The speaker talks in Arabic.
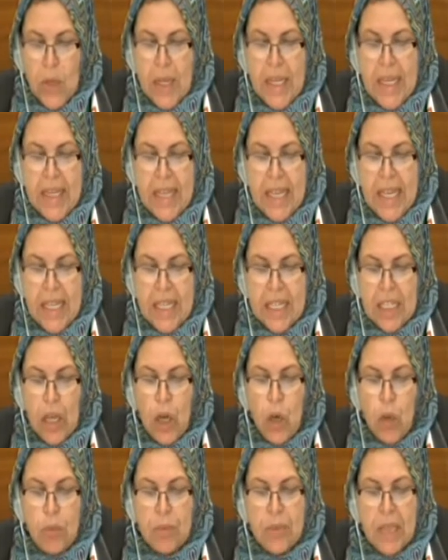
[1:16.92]

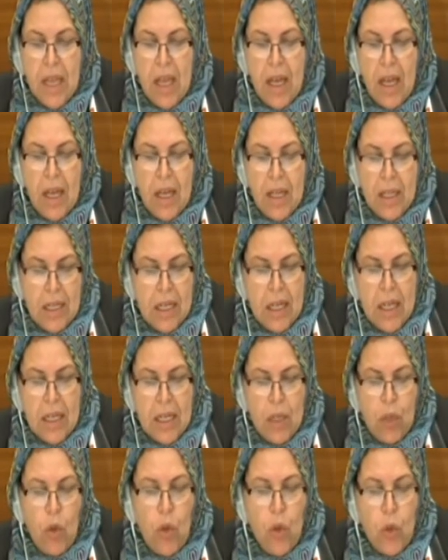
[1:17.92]
وكذلك هم ضحايا
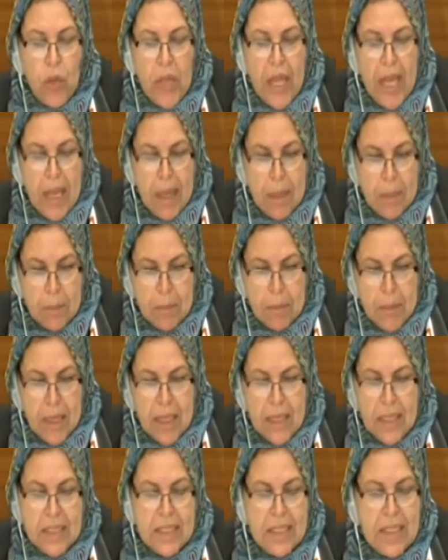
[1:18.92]
للحكام
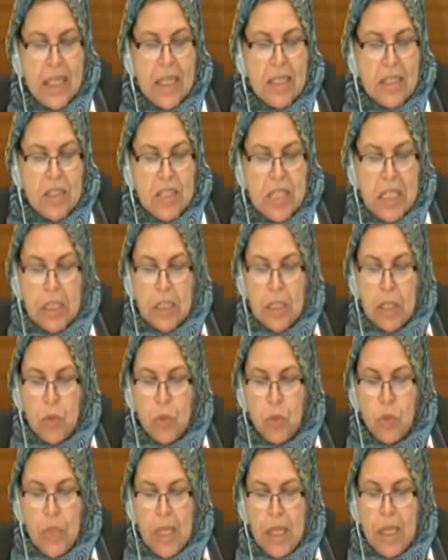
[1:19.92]
الذين
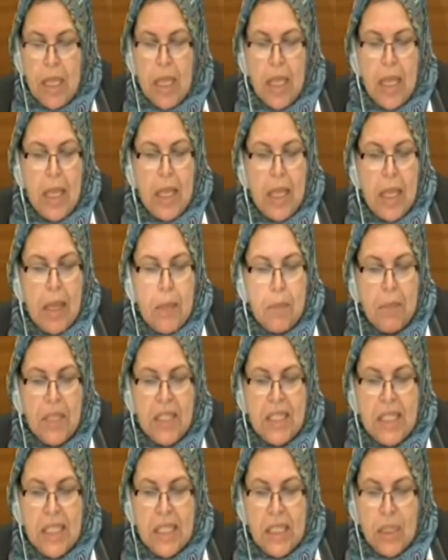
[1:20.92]
يتسترون
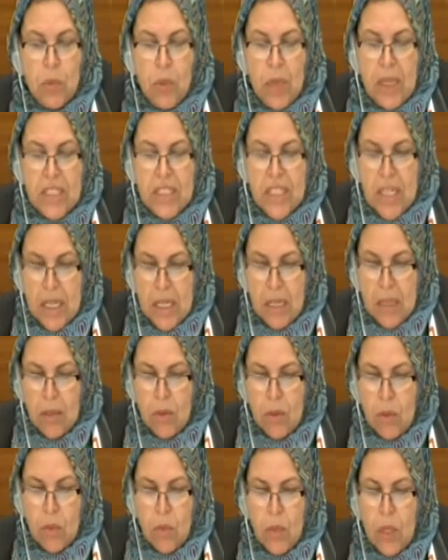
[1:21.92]
بالدين
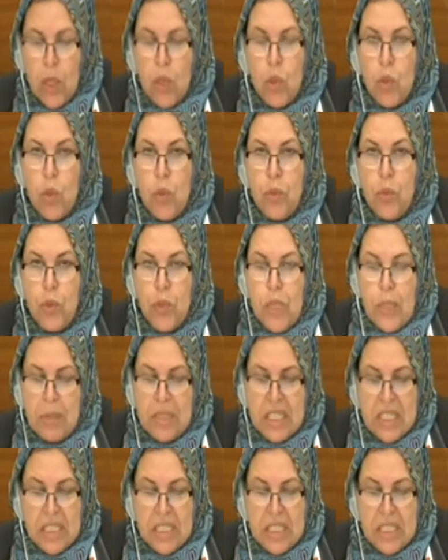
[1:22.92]
والجهل ويقومون